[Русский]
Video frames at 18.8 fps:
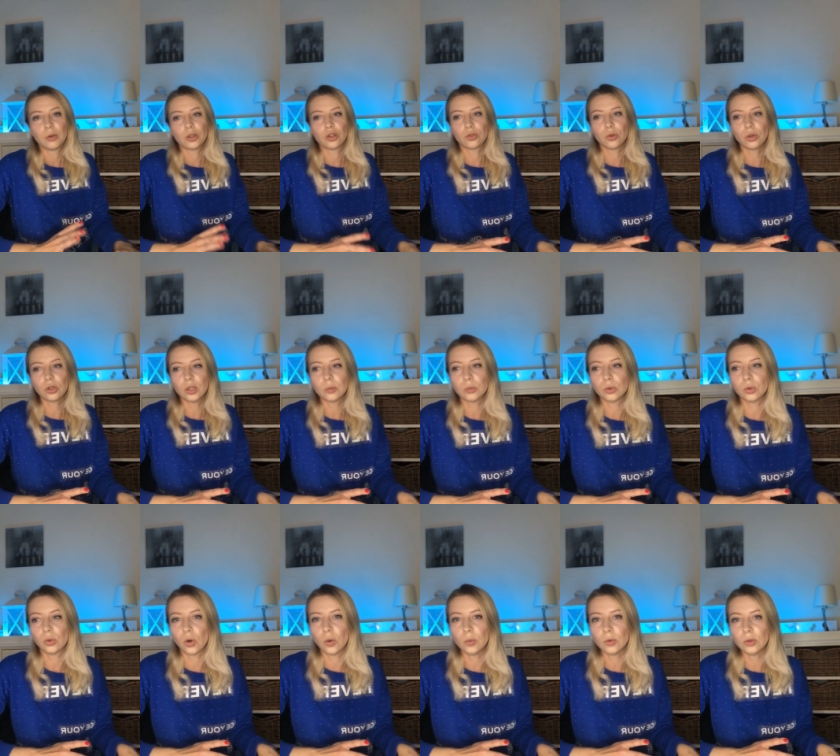По
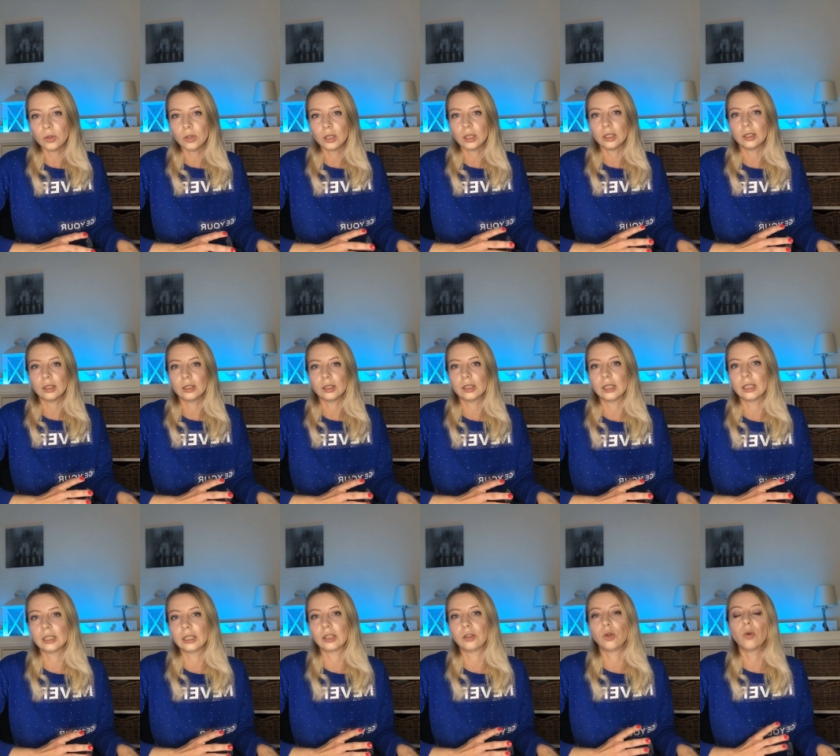четвертому дому,
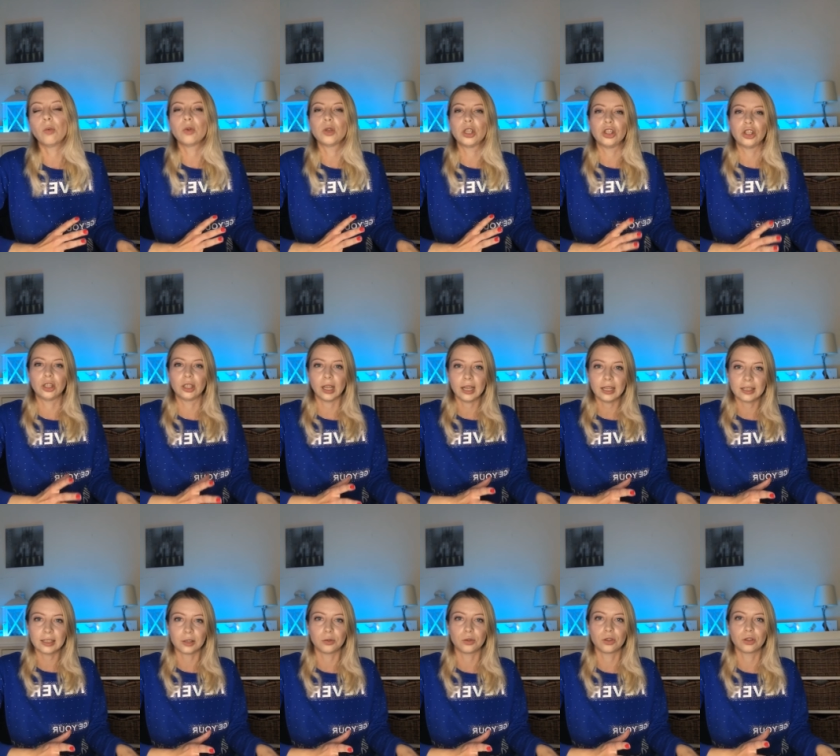этот дом вообще
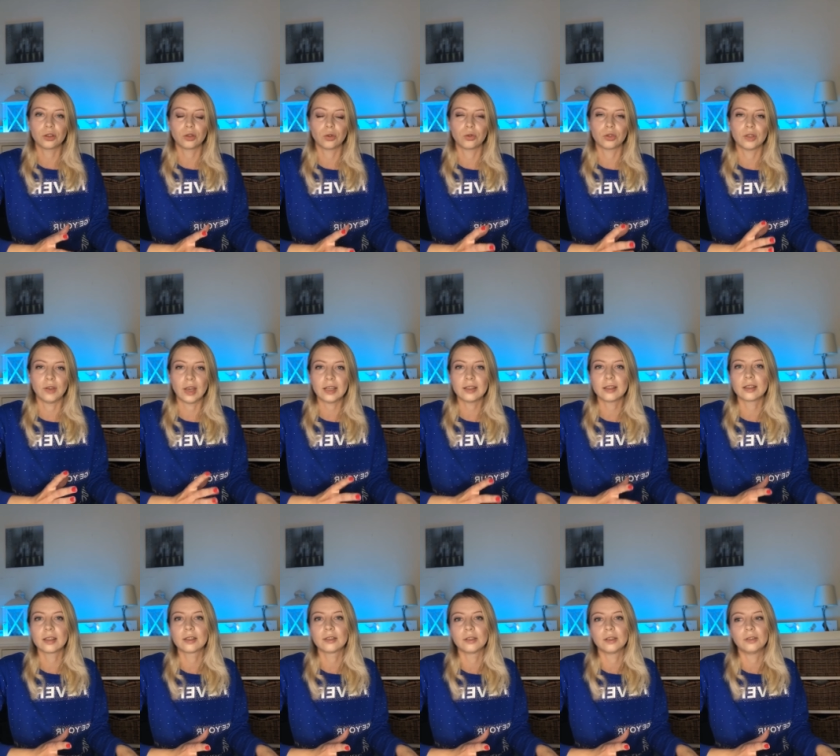считается, он, он
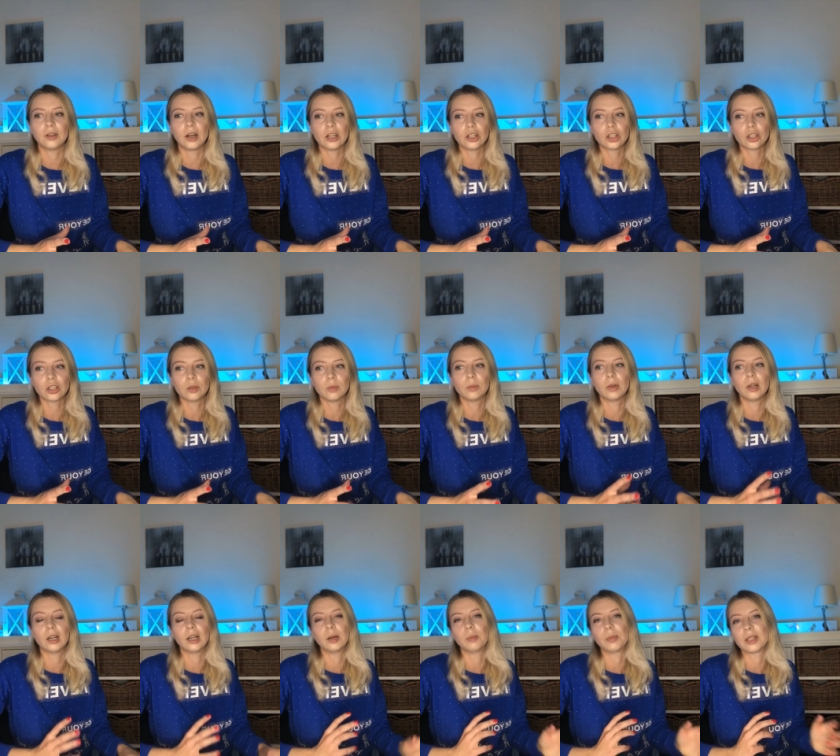связан с
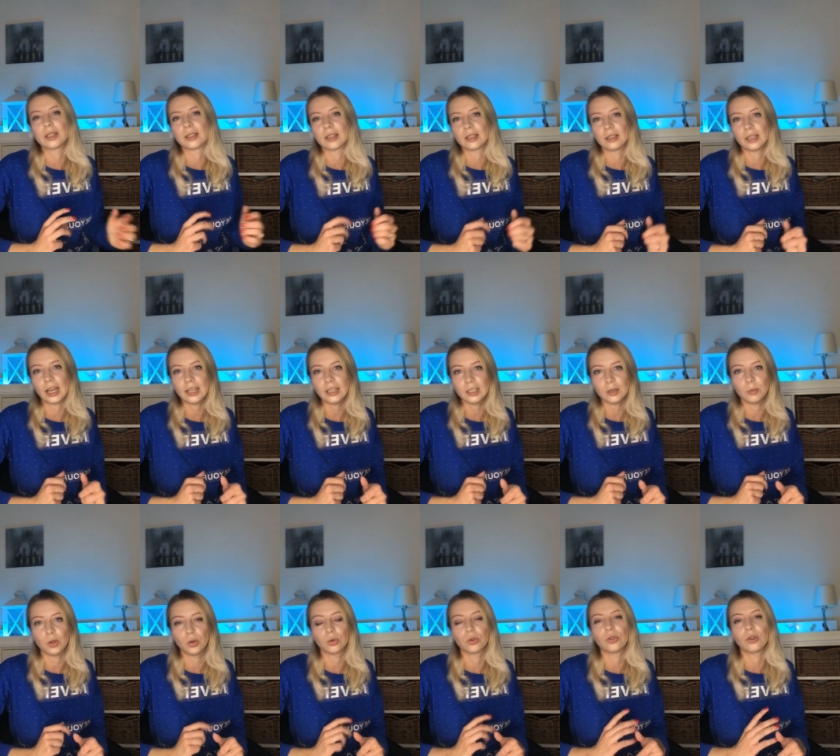вашим а,
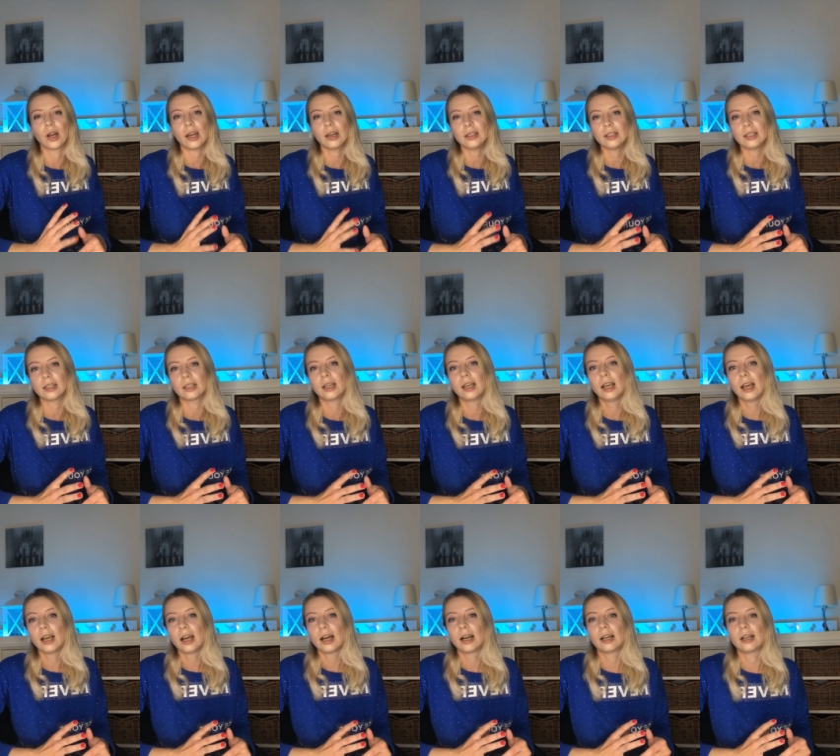подсознанием, и он в карте
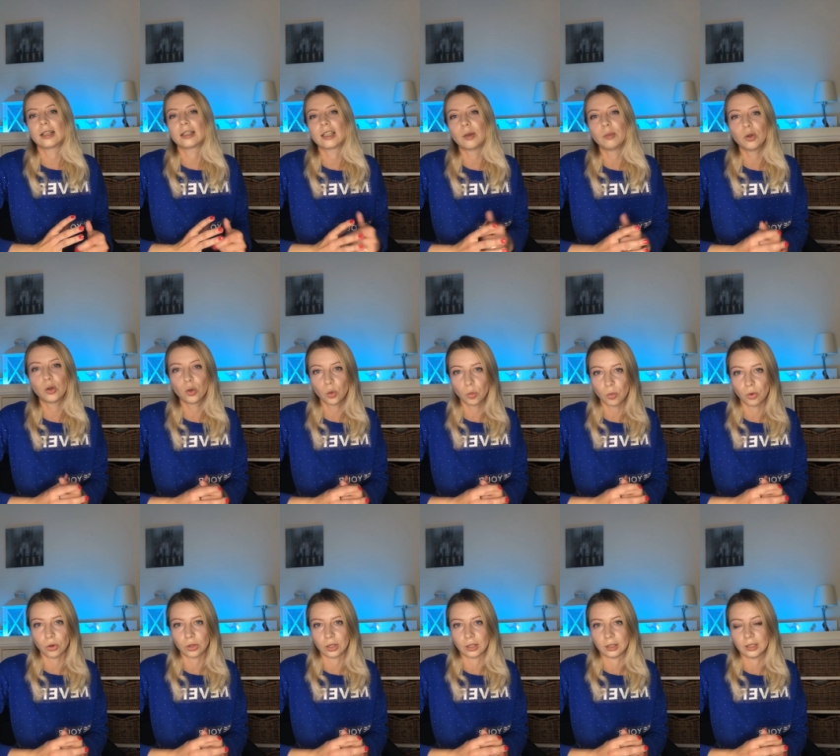а, самый
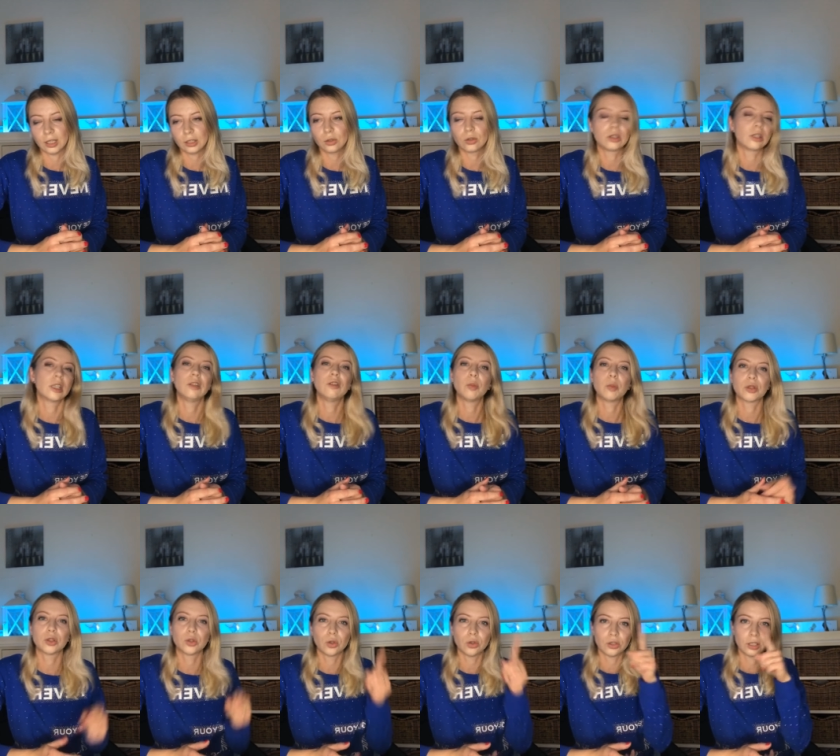глубокий, да, то есть если вы
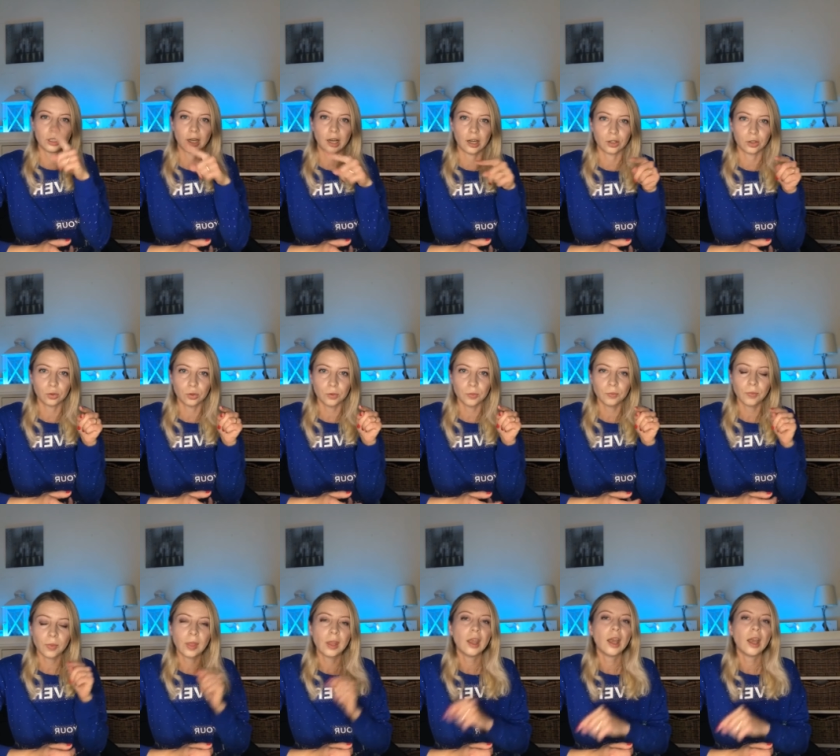построите карту,